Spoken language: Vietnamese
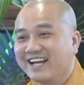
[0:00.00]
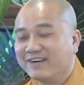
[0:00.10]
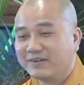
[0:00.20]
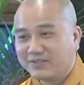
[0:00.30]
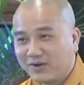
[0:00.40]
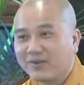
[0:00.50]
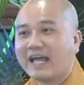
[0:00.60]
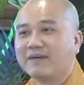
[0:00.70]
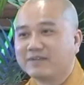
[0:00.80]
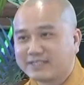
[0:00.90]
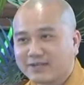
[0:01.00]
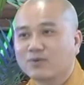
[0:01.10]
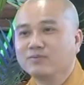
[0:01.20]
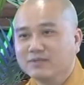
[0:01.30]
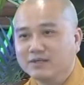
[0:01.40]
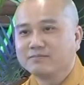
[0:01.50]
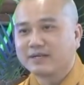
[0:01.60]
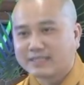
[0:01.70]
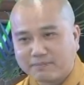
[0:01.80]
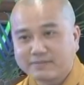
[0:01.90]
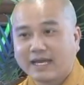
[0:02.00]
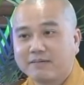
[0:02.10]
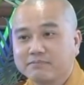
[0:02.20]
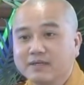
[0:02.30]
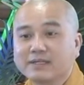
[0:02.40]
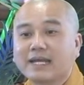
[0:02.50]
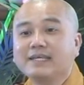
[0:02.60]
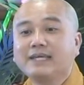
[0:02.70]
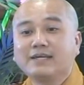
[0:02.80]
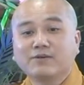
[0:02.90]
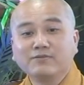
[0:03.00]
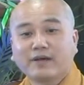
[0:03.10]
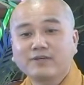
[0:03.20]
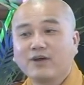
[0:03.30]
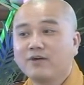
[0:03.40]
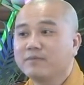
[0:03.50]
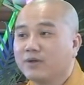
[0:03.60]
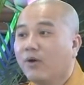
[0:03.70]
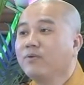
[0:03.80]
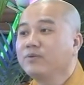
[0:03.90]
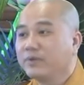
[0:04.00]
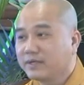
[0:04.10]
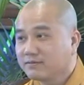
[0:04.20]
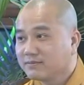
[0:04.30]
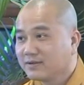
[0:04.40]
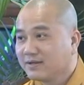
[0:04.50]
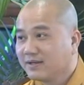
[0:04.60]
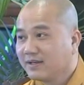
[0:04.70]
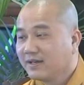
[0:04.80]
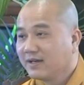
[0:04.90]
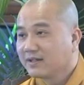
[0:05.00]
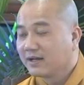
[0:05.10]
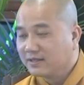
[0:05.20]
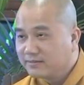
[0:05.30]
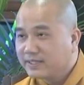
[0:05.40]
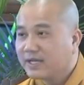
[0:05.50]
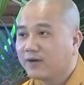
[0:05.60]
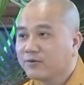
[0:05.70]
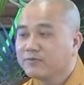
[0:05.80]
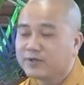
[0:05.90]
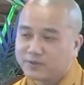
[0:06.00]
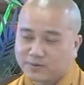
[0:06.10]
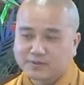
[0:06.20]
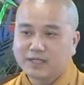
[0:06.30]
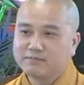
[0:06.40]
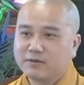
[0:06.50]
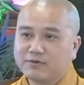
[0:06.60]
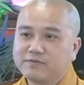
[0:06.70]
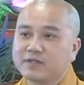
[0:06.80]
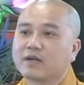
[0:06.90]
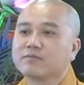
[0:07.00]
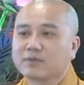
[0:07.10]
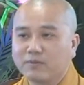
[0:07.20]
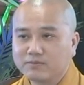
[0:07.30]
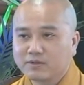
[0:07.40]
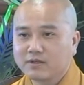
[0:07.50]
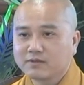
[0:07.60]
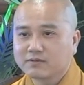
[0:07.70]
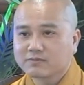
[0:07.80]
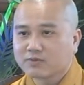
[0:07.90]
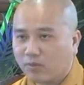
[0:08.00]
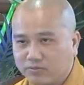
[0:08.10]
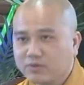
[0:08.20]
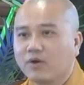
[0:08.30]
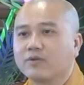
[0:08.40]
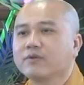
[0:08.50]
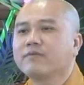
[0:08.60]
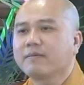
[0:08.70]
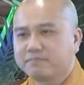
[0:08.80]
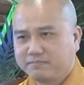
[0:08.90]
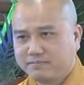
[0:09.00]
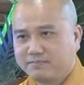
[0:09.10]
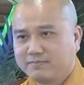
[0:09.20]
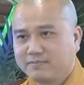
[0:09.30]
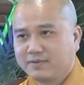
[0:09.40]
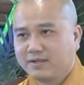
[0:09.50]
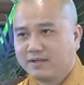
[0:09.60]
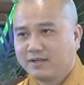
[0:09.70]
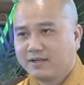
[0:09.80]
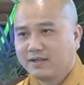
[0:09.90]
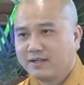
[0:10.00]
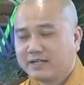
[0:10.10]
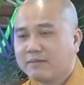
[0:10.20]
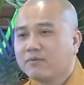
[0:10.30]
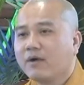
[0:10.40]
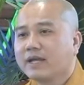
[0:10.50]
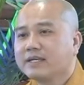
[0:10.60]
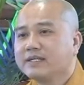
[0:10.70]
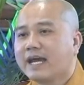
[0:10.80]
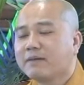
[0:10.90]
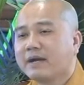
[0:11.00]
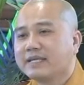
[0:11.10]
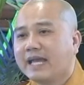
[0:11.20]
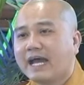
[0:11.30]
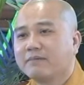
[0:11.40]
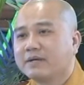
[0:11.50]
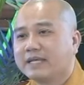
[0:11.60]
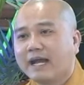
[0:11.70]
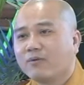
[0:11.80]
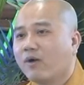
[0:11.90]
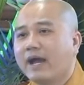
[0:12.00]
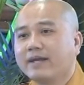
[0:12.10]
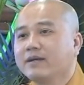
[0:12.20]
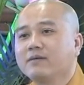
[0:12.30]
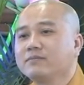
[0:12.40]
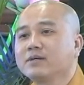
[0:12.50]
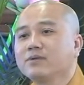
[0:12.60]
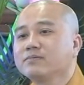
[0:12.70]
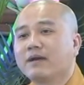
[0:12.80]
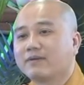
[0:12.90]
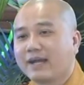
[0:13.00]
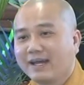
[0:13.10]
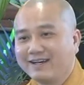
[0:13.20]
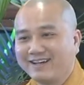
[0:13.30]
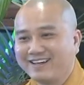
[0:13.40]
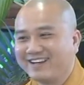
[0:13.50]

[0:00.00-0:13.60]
Giờ mà vô làm thì chắc cũng được mà chậm chạp. Bởi vì cái gì cũng phải do mình ôn luyện. Thử bây giờ quý vị thuộc kinh mà quý vị không tụng, tụng vô nó vấp. Nam Mô A Di Đa Bà Dạ mà dạ hoài nó không biết lúc nào ra.